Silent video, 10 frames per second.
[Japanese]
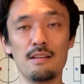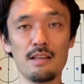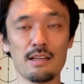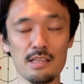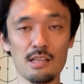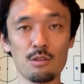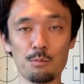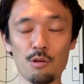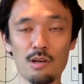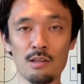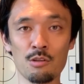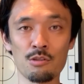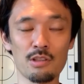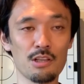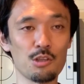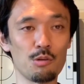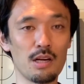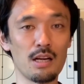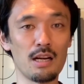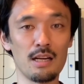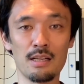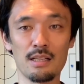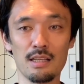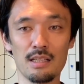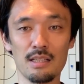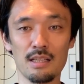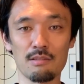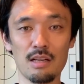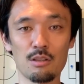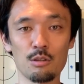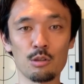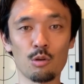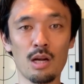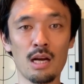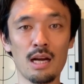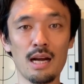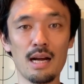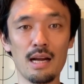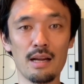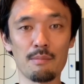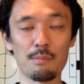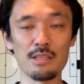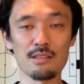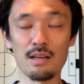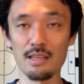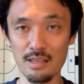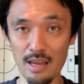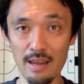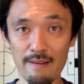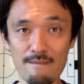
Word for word: えー、今朝のポカーの準決勝は、フランクフルト側が、まあ、メンツ変えて、